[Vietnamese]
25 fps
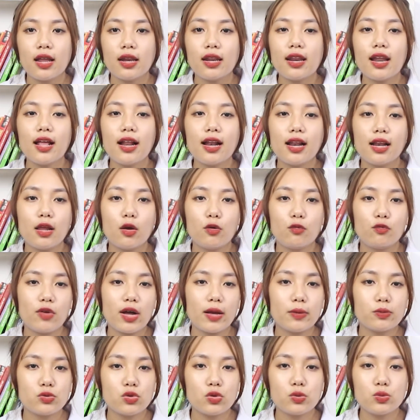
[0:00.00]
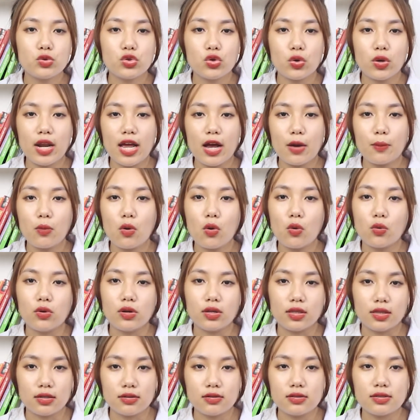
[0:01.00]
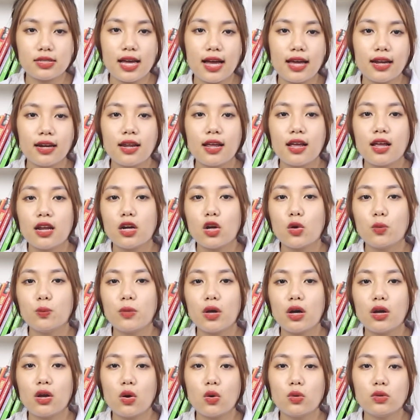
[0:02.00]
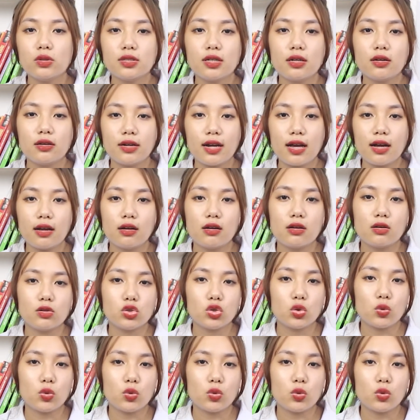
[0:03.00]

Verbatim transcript: Đây là liệu pháp giúp cho não bộ được thư giãn, đồng thời hỗ trợ đắc lực